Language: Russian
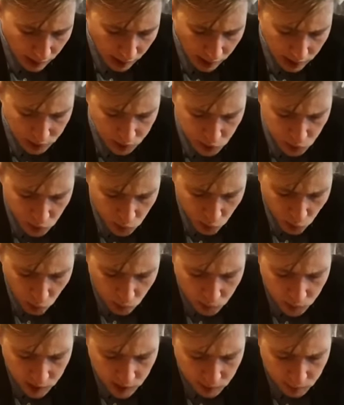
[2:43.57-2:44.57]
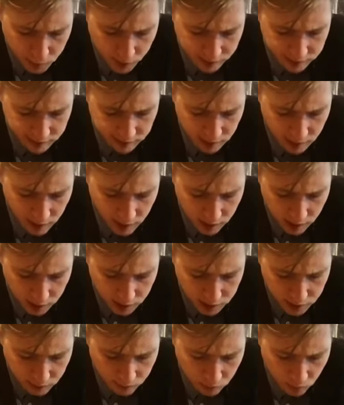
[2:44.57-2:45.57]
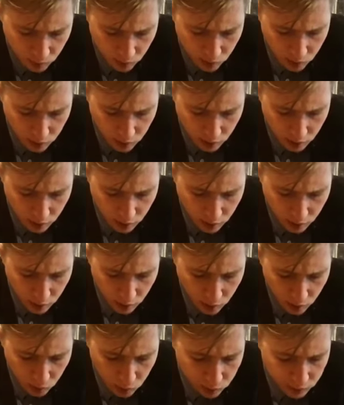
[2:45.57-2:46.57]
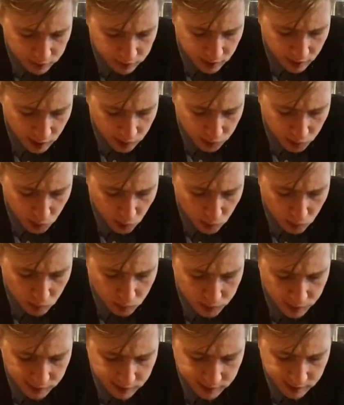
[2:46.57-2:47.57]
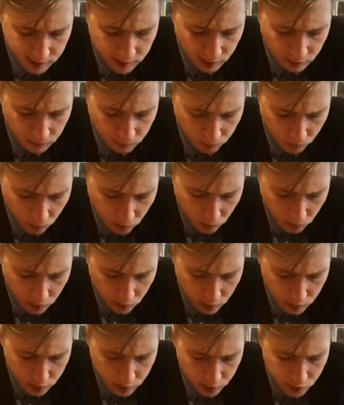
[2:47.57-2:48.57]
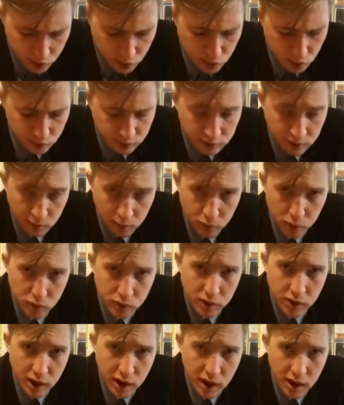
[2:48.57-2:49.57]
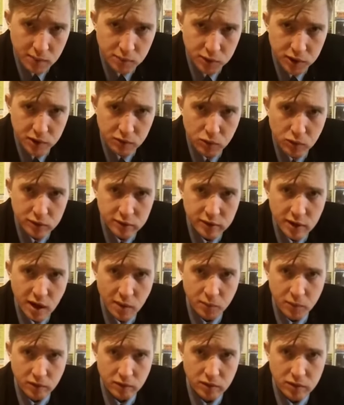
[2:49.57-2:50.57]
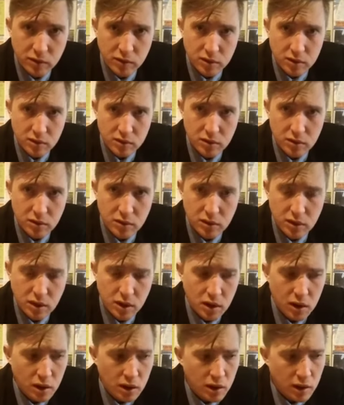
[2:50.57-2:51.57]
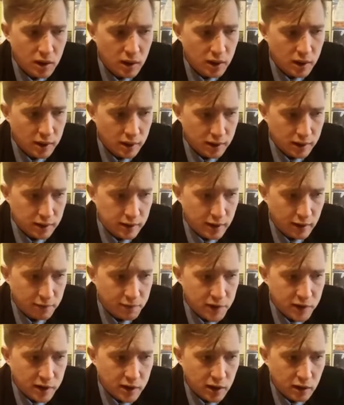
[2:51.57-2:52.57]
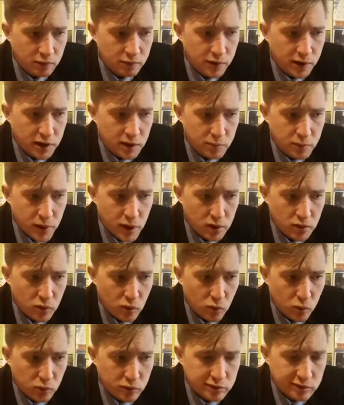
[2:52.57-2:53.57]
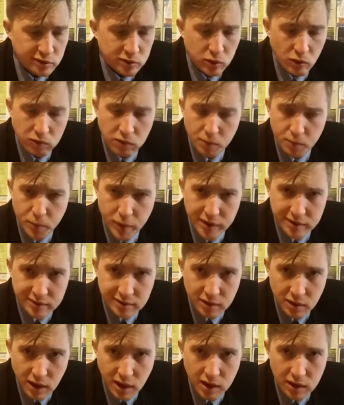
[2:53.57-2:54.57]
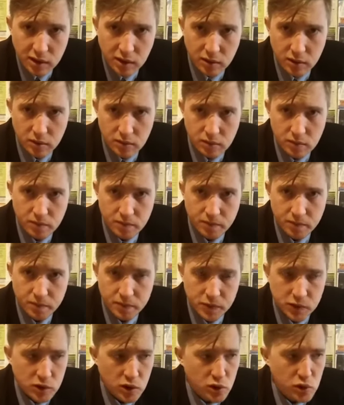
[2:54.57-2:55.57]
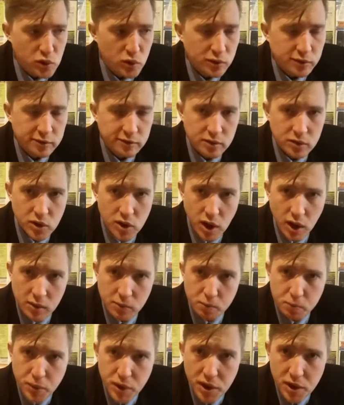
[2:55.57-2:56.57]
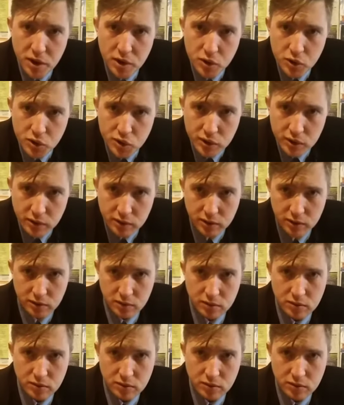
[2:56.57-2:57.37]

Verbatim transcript: А что мы познали Его, узнаем из того, что соблюдаем Его заповеди. Я вникал в Википедию, слово «познали» еще означает «пережить»,